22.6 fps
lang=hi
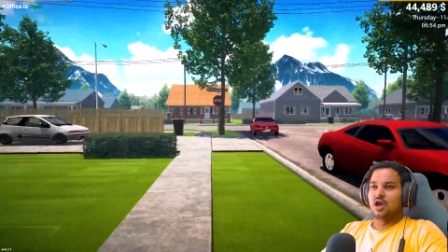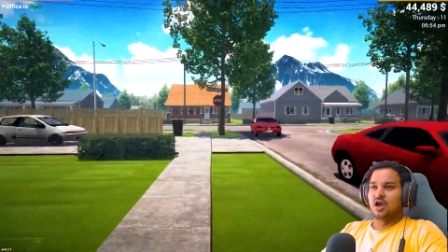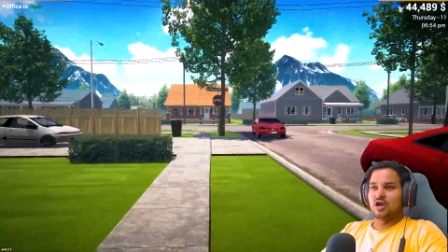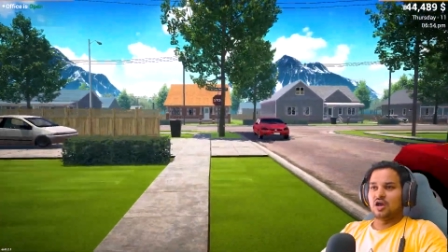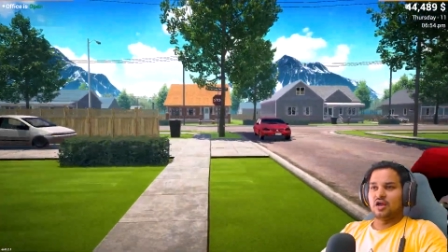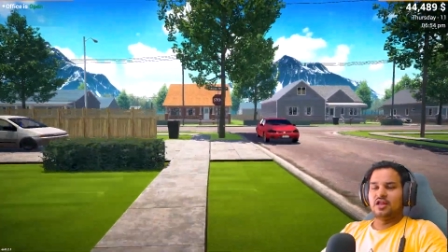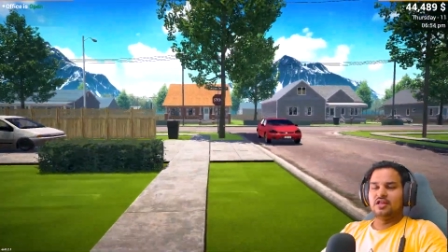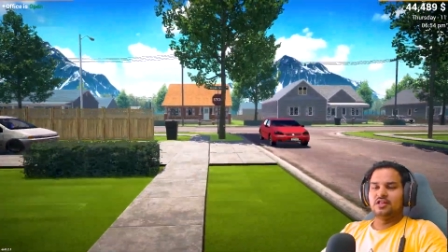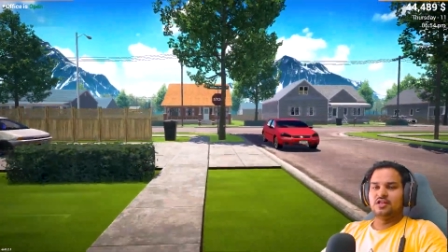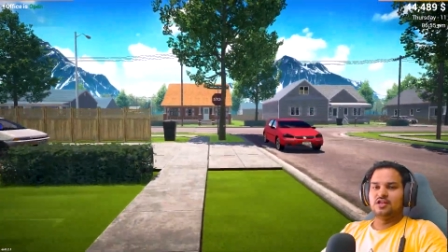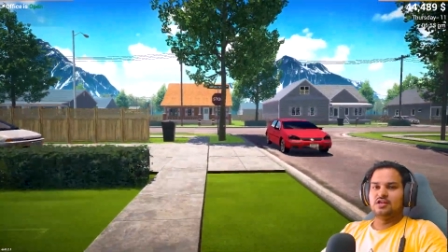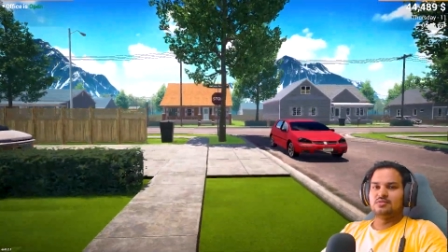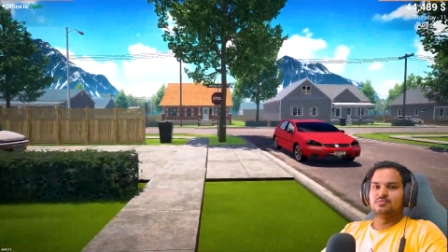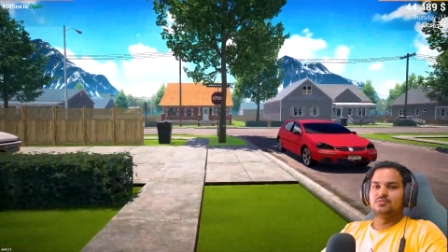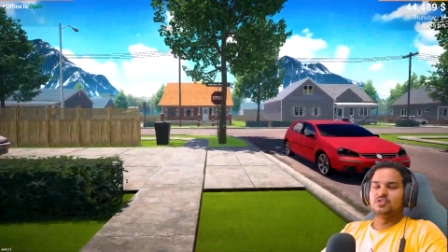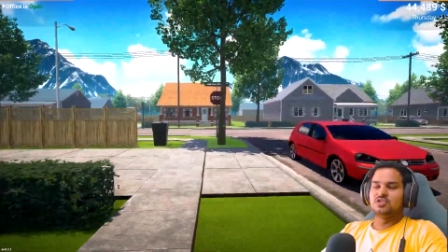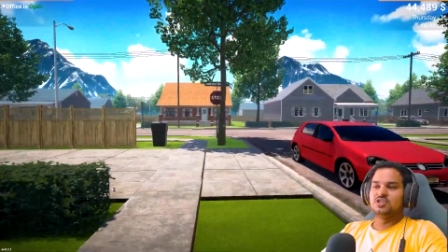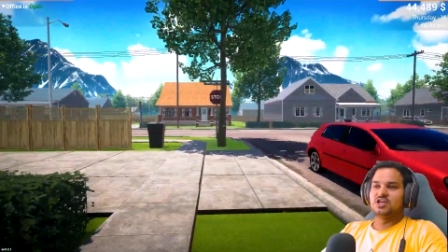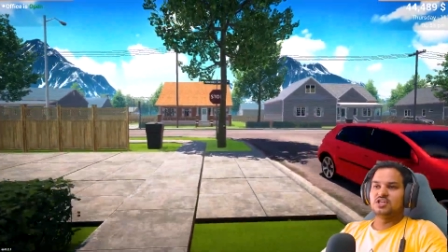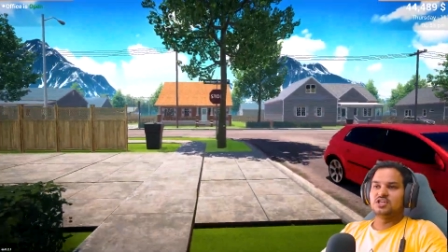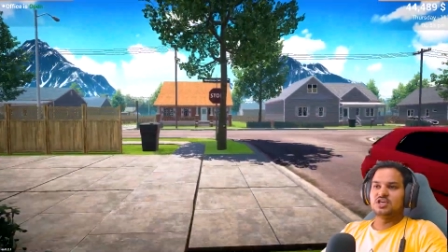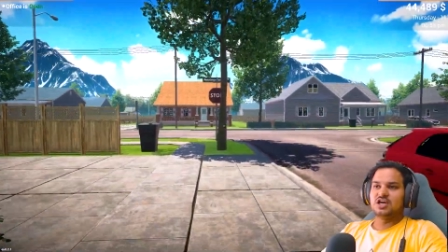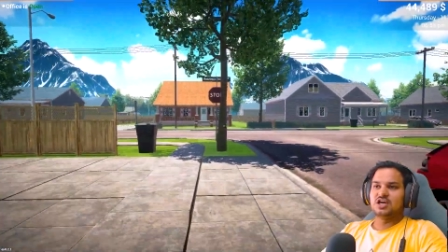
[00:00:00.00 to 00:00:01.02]
अगले दिन हम
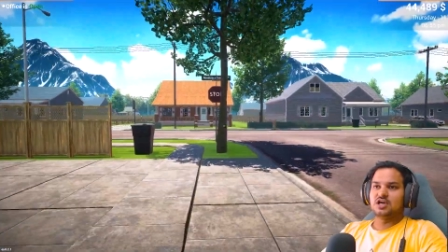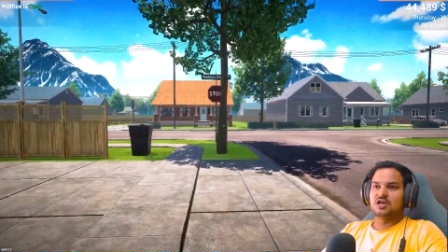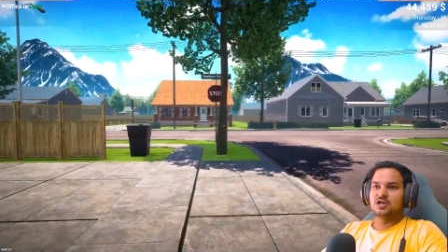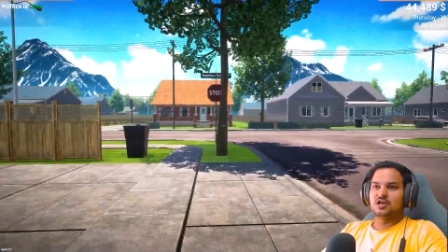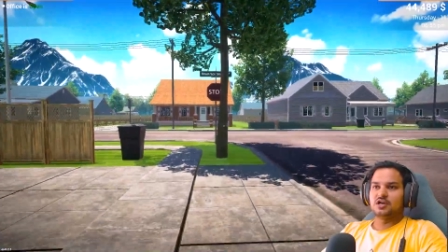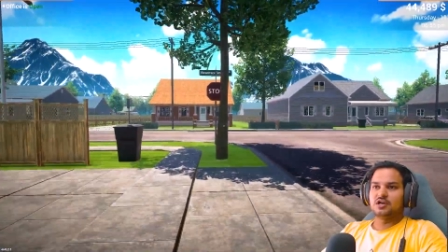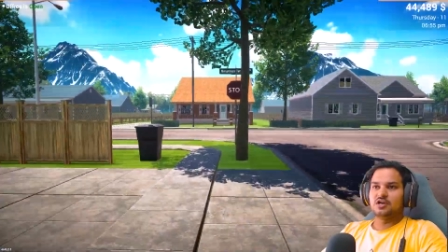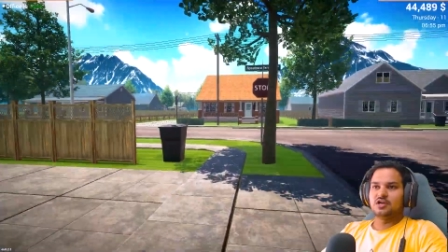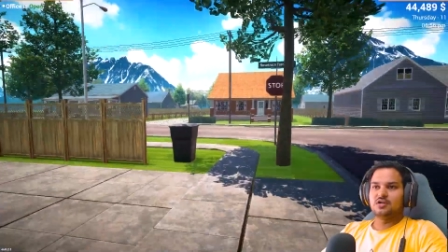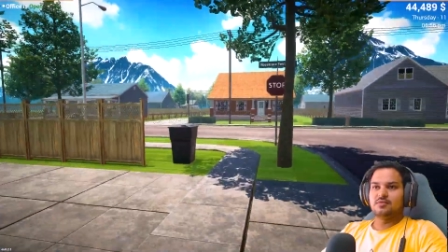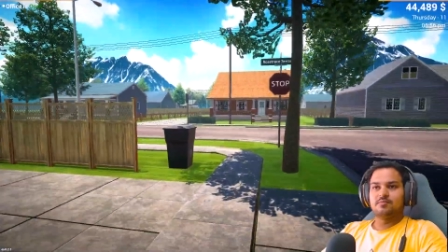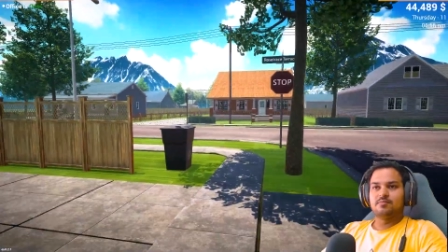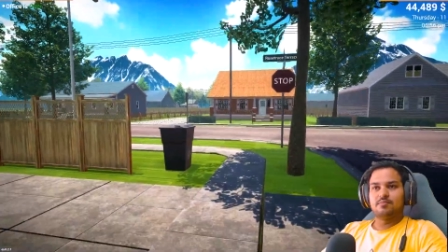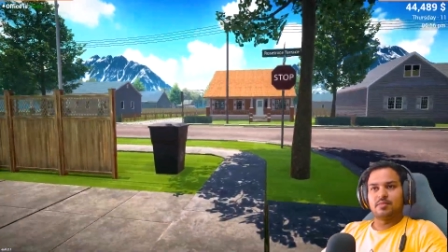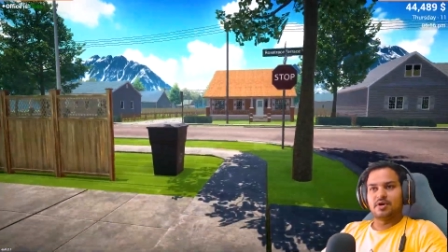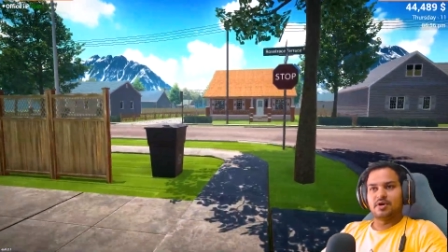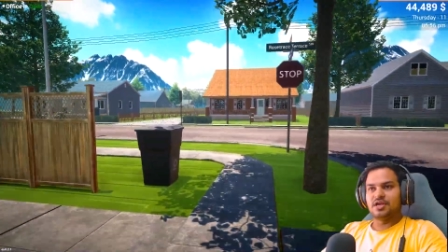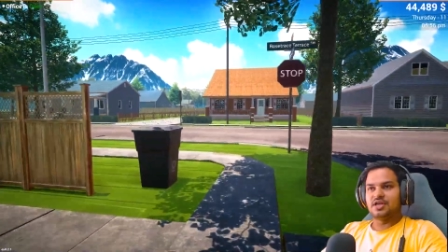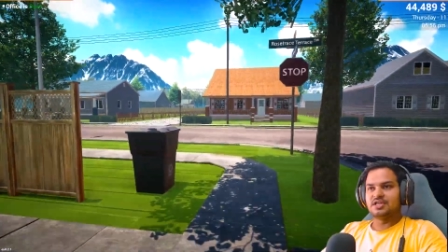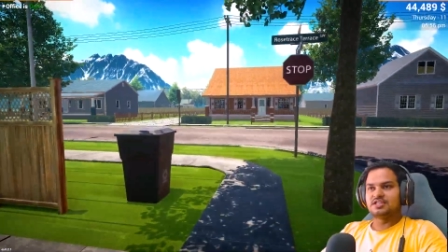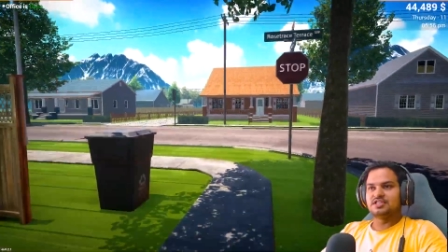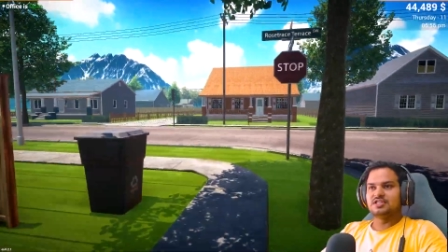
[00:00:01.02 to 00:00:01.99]
सीधा जाकर ना बढ़िया सी